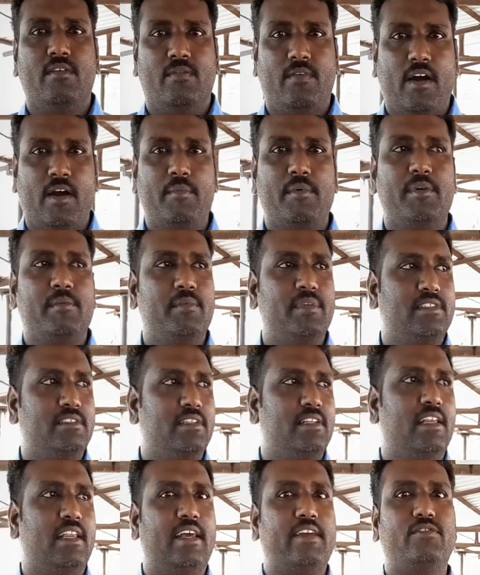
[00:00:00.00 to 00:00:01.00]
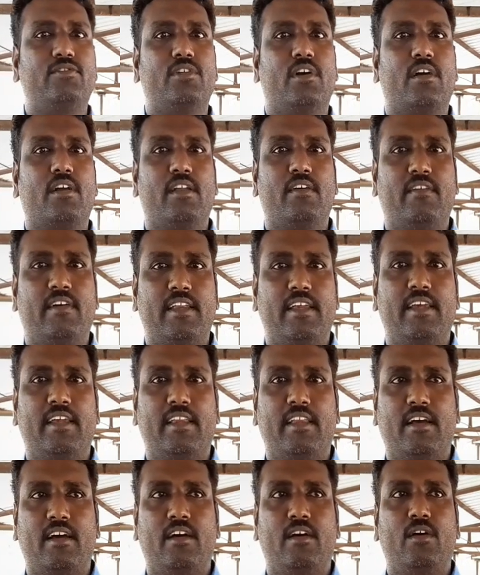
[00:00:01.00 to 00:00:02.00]
ஃபார்மிங் பிஸ்னஸ் லைஃப் ஸ்டாக்கில்
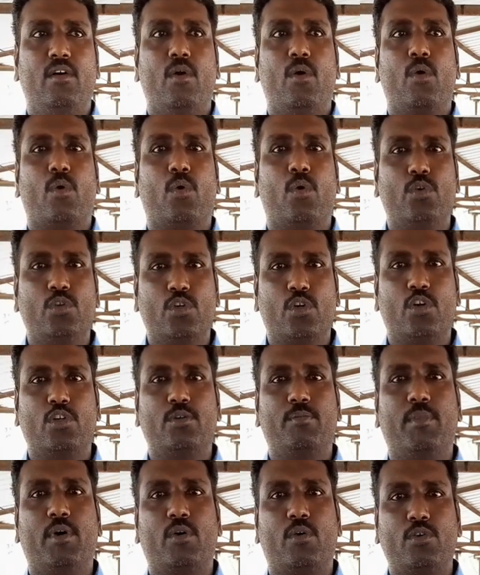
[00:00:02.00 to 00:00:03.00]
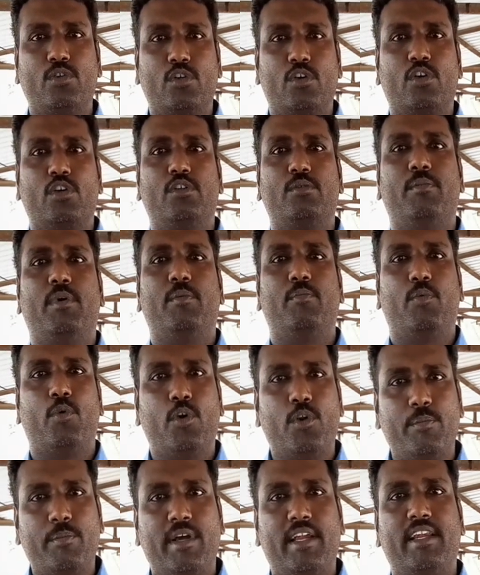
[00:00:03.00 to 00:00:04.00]
வரீங்கன்னா கொஞ்சம் கொஞ்சமாக கொஞ்சம் கொஞ்சமாக
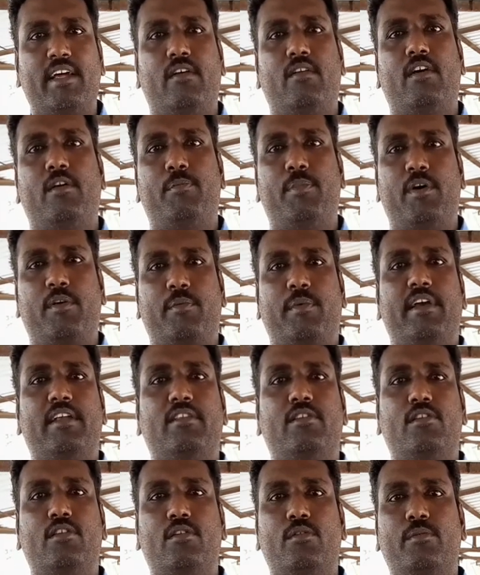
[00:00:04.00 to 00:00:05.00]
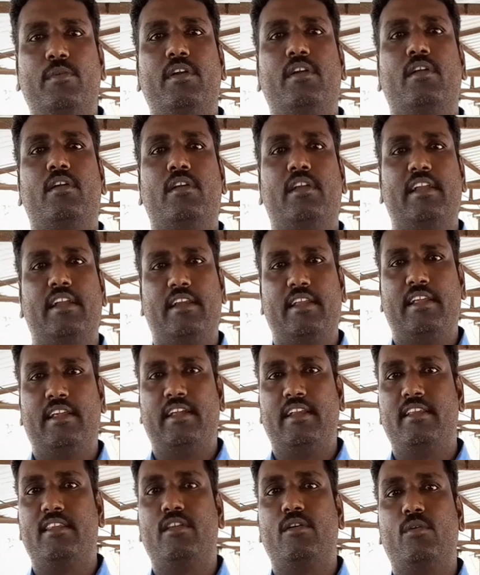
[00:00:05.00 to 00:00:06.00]
பொறுமையாக டெவலப் ஆகும் எத்தனை
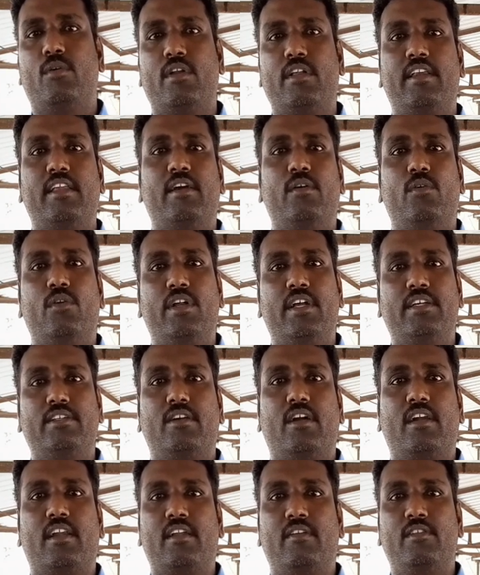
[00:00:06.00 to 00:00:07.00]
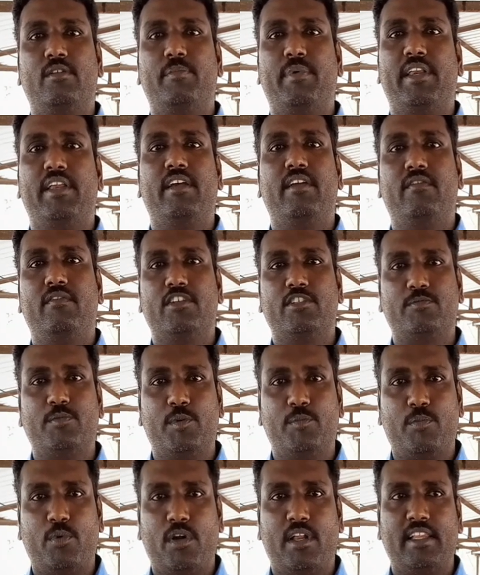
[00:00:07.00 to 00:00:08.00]
எடுத்த உடனே ஒரே ஷாட்டில் வந்து பெரிய
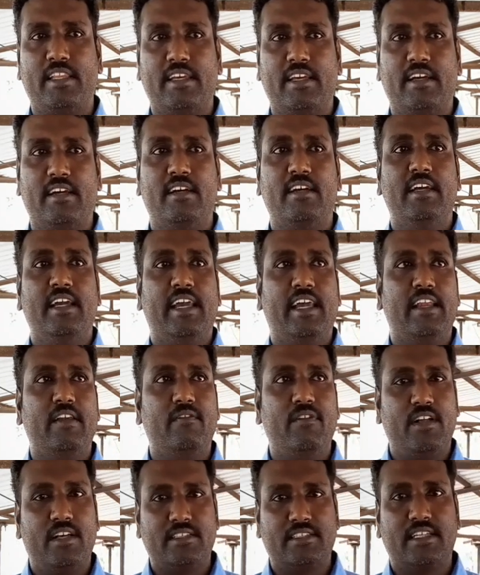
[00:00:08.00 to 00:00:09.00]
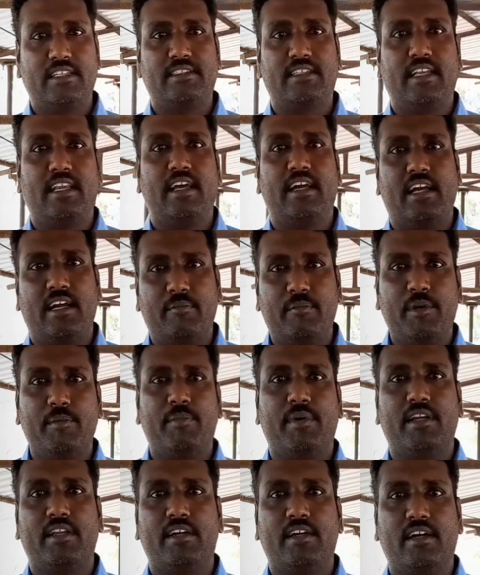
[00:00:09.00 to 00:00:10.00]
இன்வெஸ்ட்மெண்ட் போடாதீங்க இன்ஃப்ராஸ்ட்ரக்சர்லாம் கம்மி
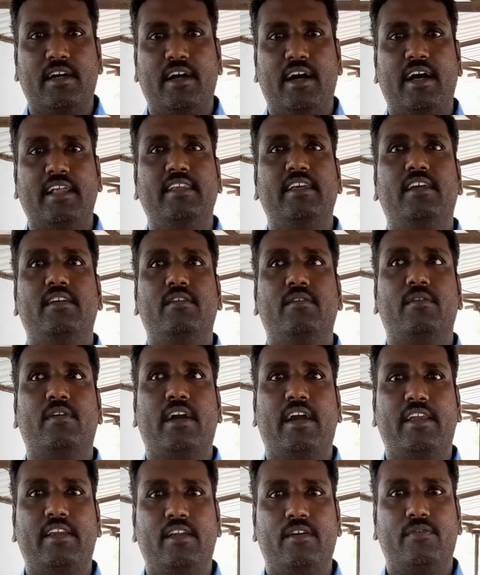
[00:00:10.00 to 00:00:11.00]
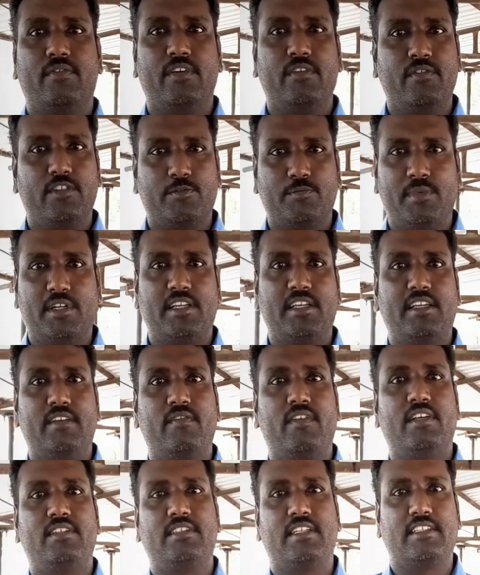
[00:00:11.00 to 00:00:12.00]
பண்ணுங்கள் அதிகம் கைண்ட் ஆஃப் இன்வெஸ்ட்மெண்ட்டு
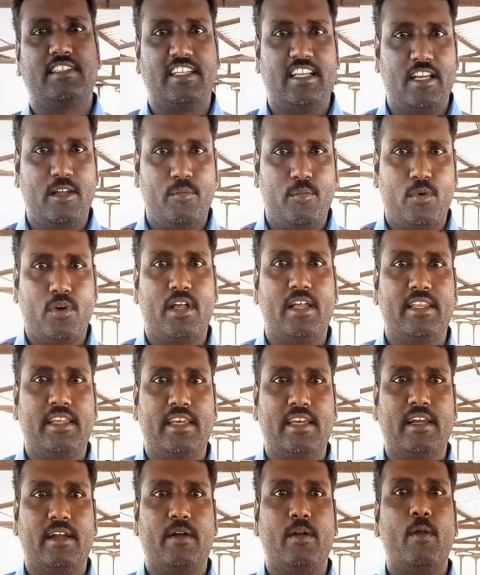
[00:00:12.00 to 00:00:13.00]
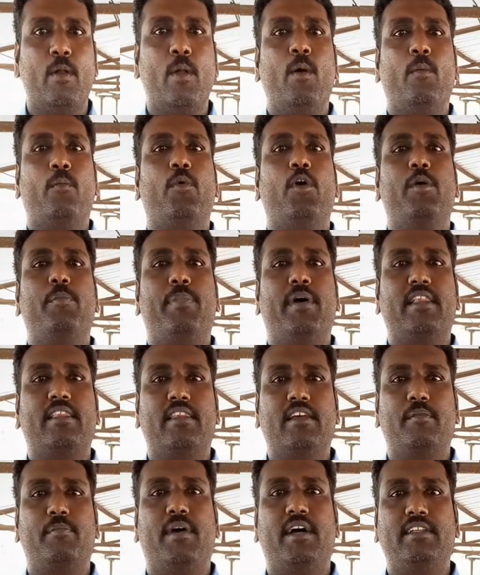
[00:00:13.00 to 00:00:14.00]
இன்ஃப்ராஸ்ட்ரக்சரில் போடாதீங்க போய்
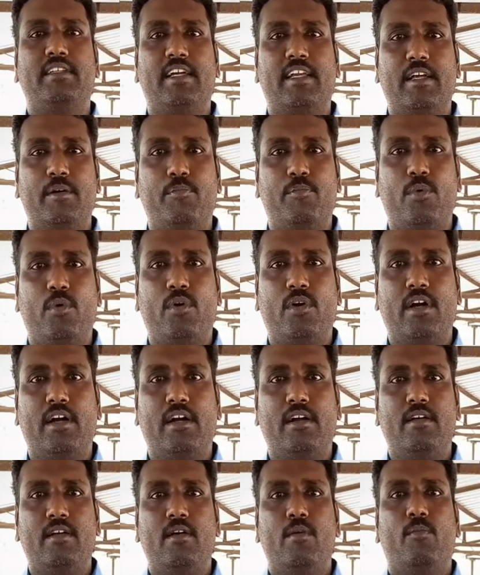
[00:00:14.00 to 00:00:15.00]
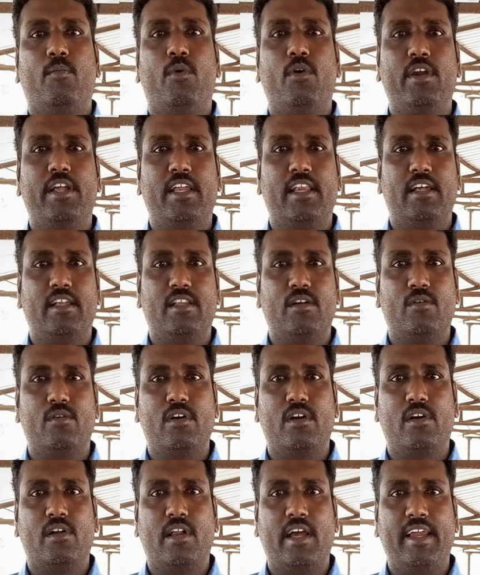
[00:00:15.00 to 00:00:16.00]
பத்துக்கு பாஞ்சு இடம் போங்க போனீங்கன்னா தான்
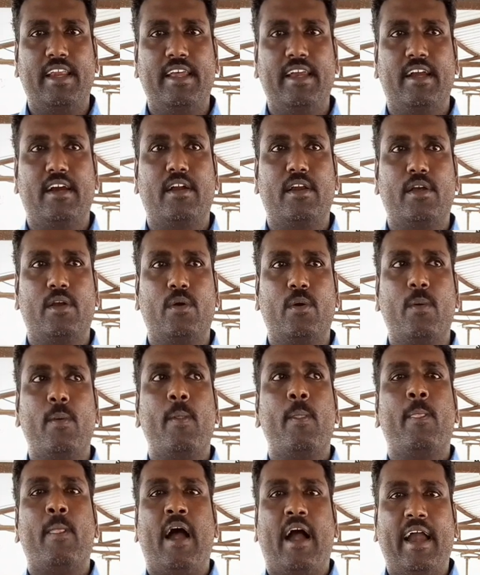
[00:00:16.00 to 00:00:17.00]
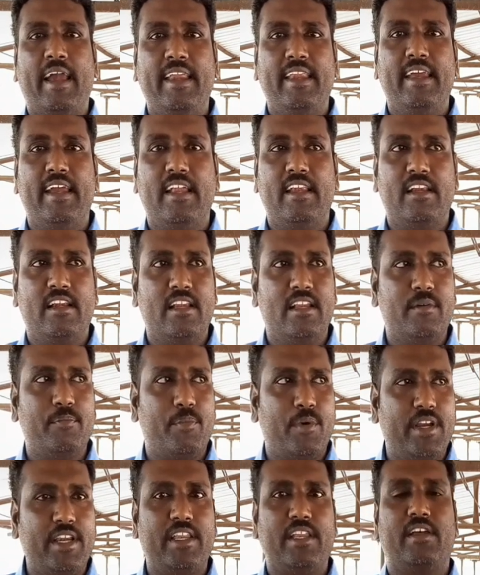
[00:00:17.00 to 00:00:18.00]
உங்களுக்கு ஒரு ஐடியா கிடைக்கும் ஐடியா இல்லைன்னா
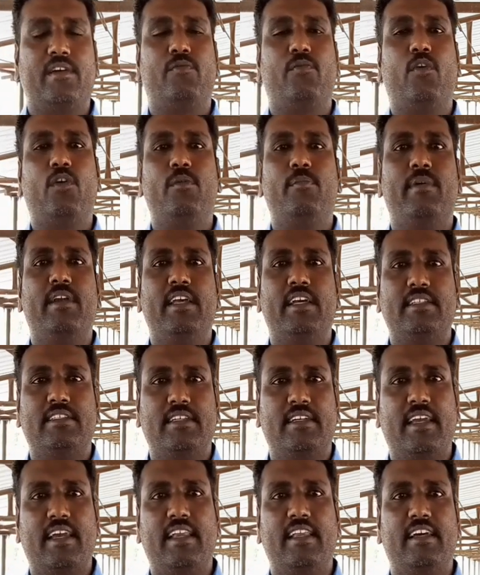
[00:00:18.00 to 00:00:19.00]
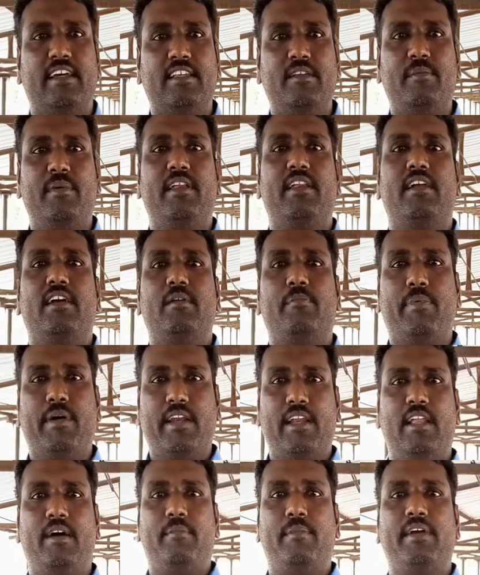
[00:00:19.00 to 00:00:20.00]
போயிட்டு நீங்கள் ஃபோன் பண்ணியாச்சு கேளுங்க இந்தமாரி இருக்குது
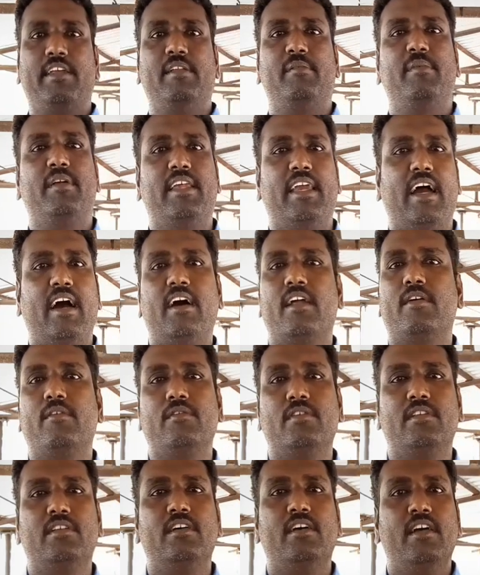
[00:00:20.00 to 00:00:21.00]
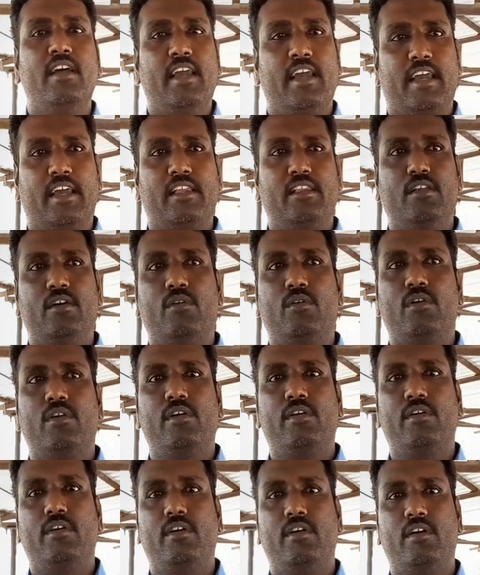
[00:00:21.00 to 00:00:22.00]
பண்ணலாமா இந்தமாரி யாரும் வந்து எந்த ஒரு